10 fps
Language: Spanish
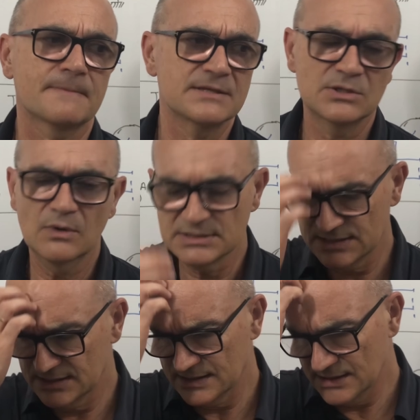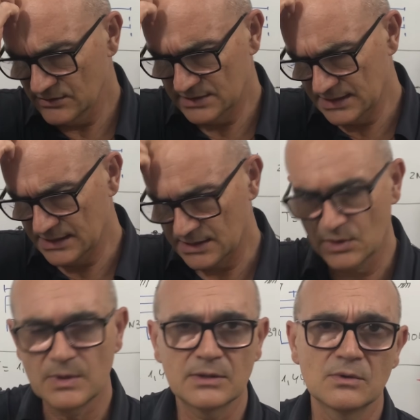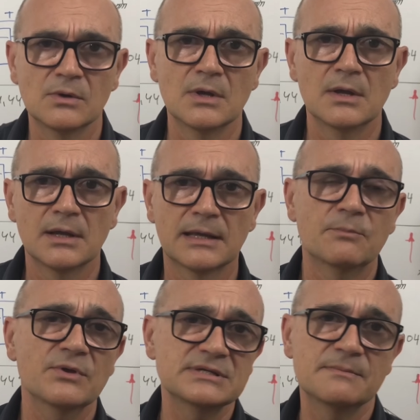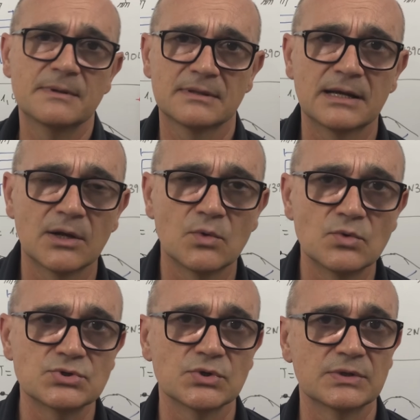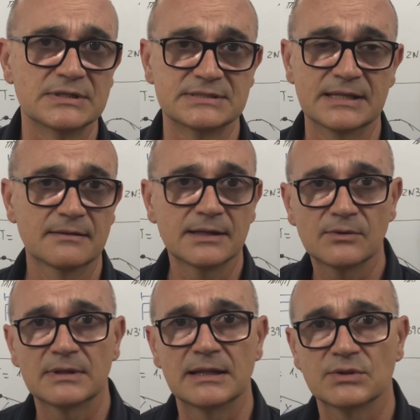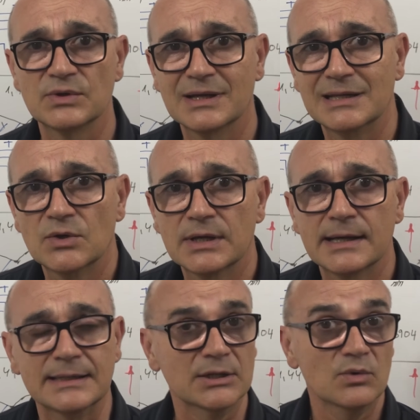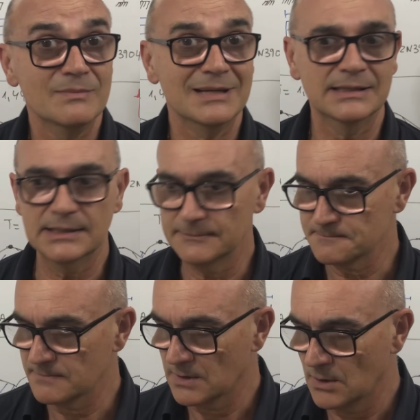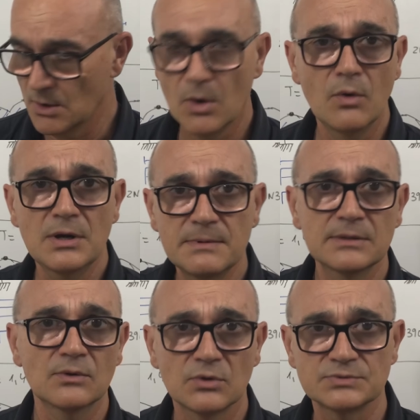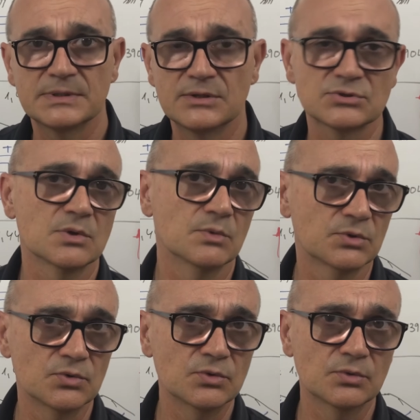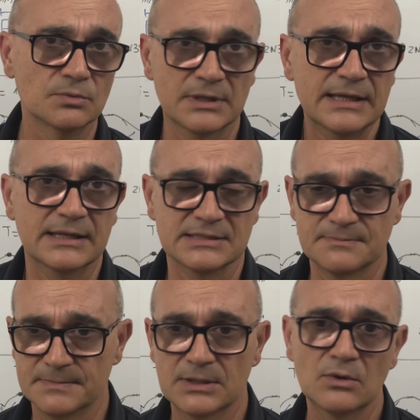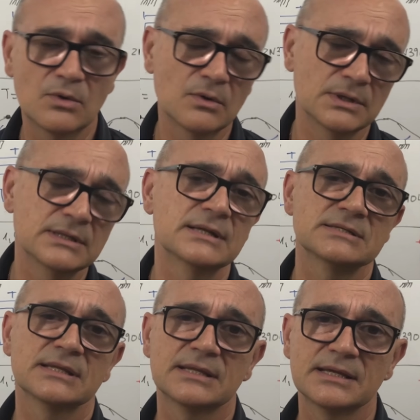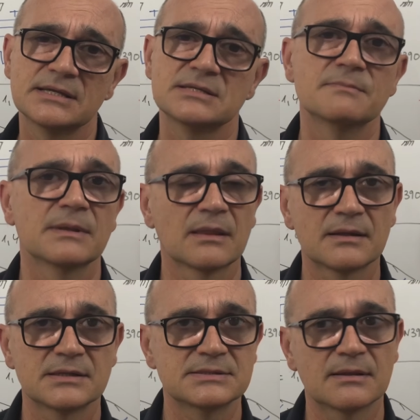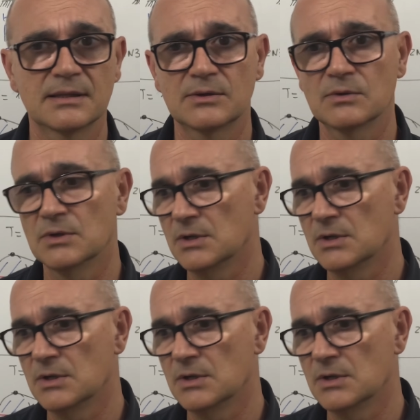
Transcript: si no lo has entendido, te recuerdo que puedes empezar el curso desde cero de electrónica analógica que tengo en mi canal o ir viendo los vídeos como tú quieras. Pero lo interesante es empezar desde cero